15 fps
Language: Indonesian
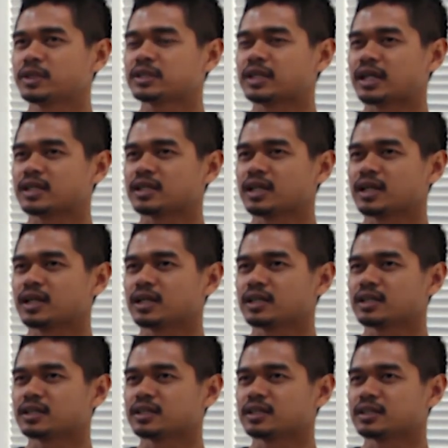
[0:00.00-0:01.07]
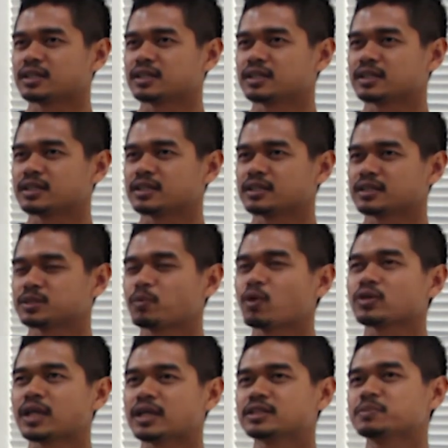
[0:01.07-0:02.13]
karena uh,
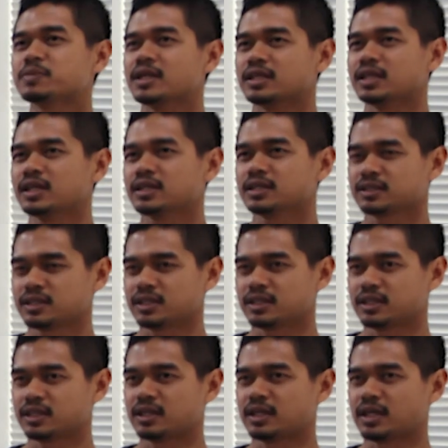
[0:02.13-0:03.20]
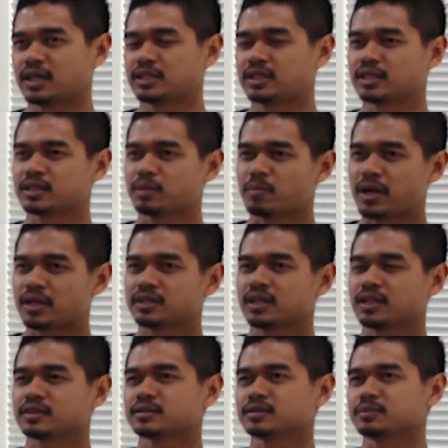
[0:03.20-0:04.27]
spontan sebenarnya karena ada teman
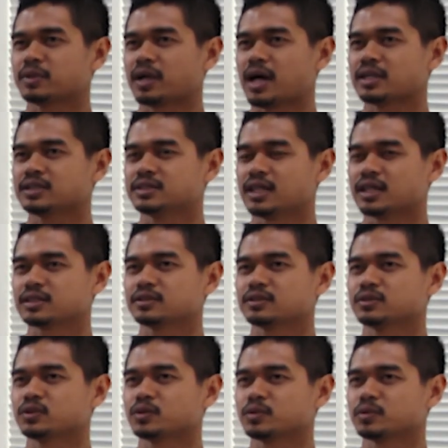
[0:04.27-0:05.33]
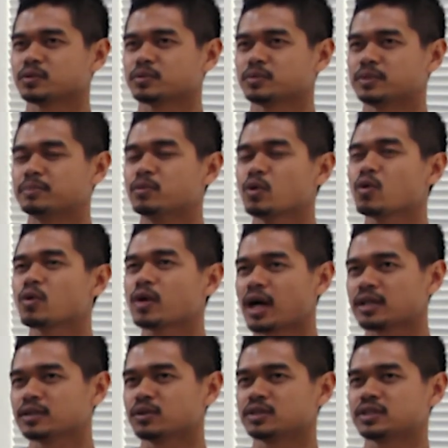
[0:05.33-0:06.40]
yang mengajak untuk
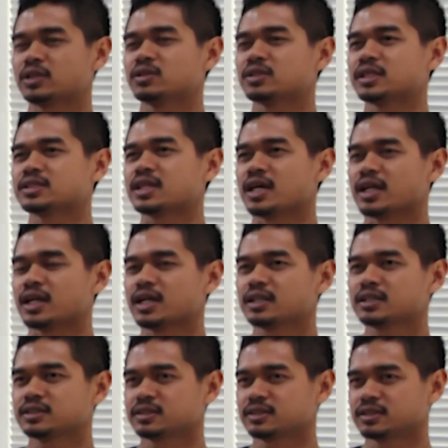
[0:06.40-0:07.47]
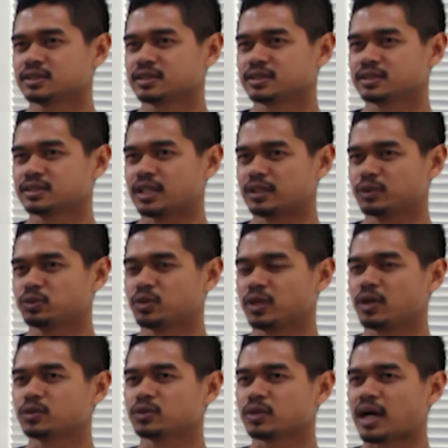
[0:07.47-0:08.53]
membukukan tulisan-tulisan saya dan
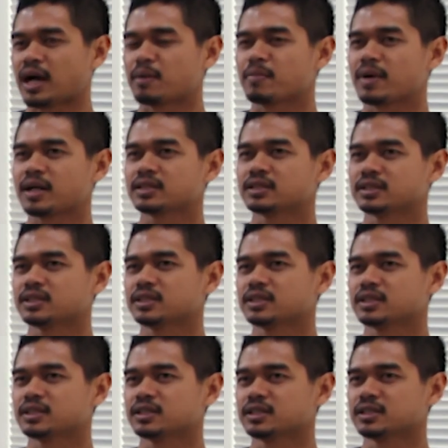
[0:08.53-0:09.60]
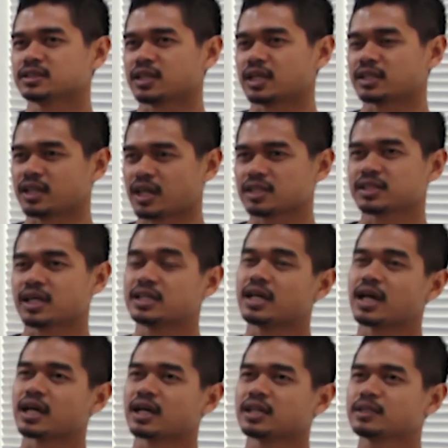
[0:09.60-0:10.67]
tujuannya untuk amal jadi uh, seketika saya
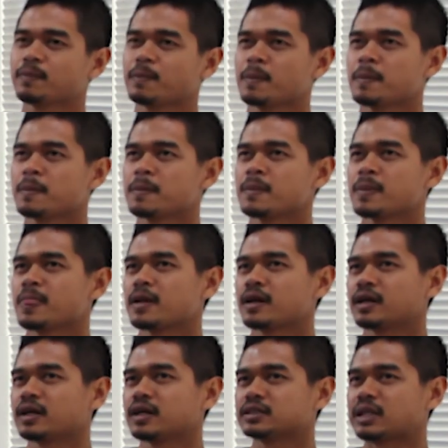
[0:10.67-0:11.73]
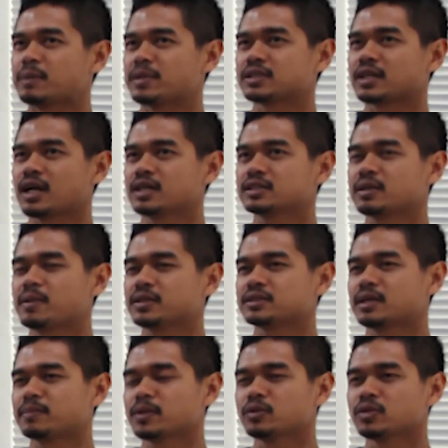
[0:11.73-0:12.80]
iakan uh, sampai sekarang saya masih
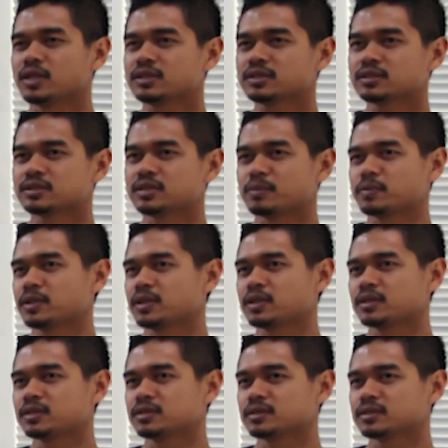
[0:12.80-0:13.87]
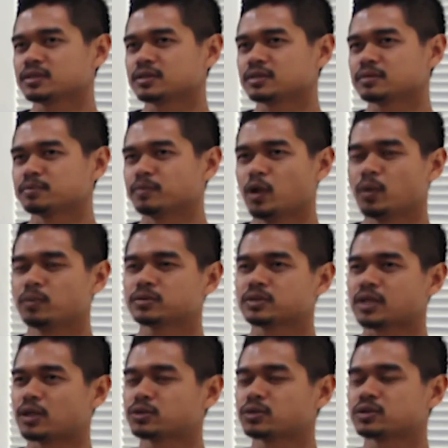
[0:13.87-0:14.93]
tetap menulis tapi belum
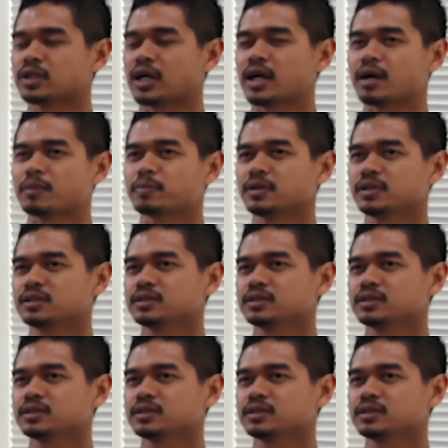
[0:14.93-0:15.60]
saya susun dengan rapi